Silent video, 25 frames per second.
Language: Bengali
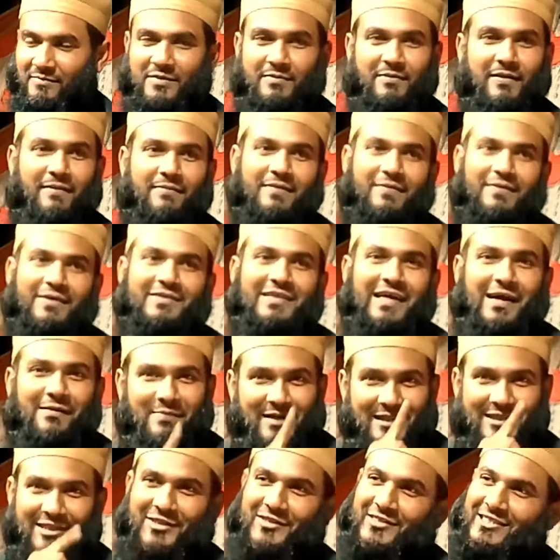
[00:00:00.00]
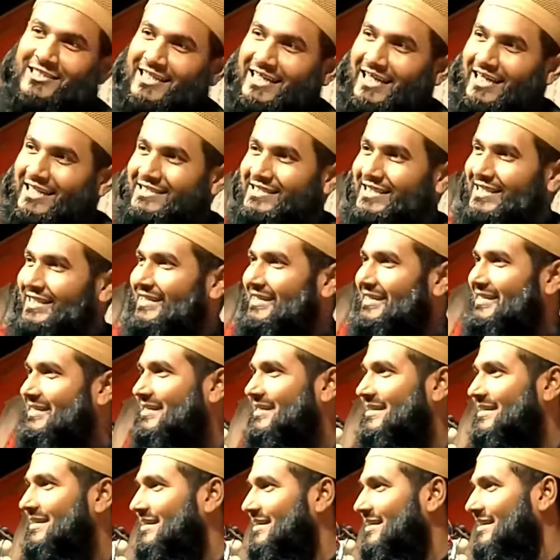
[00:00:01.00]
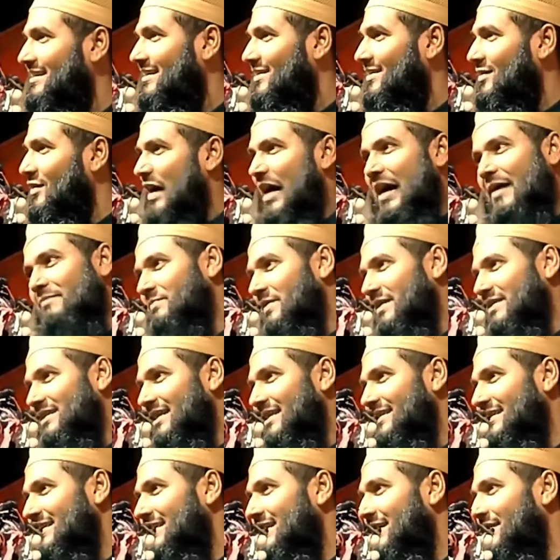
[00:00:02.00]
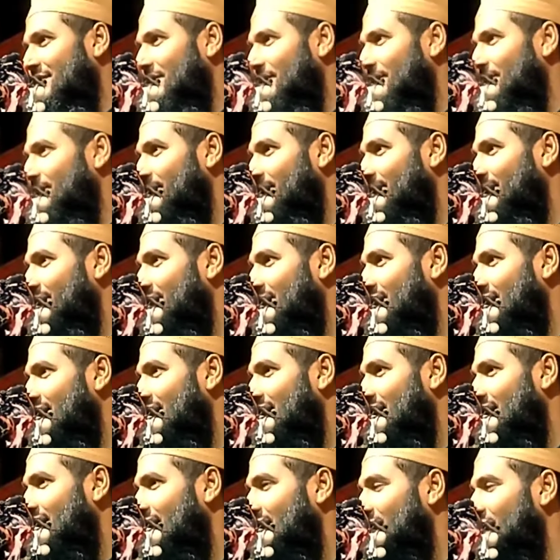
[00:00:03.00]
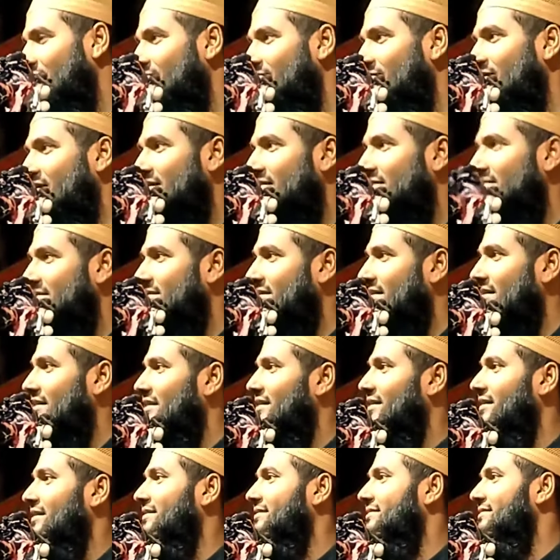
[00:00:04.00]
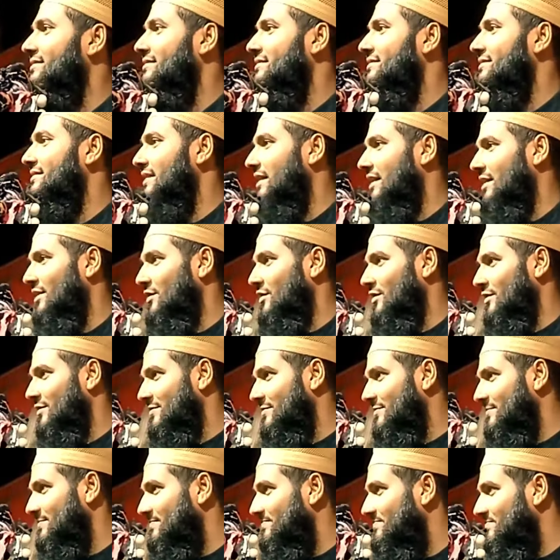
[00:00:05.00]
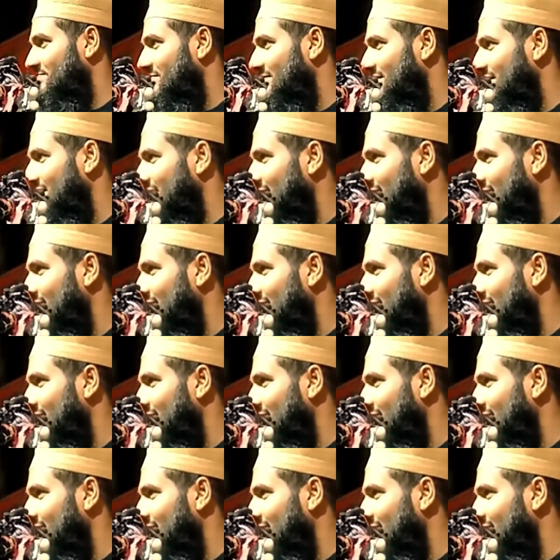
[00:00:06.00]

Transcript: আছে তাহলে আমি ভাবলাম হয়তো আমাদের দিকে আছে আপনাদের দিকেও মাশাল্লাহ যাই হোক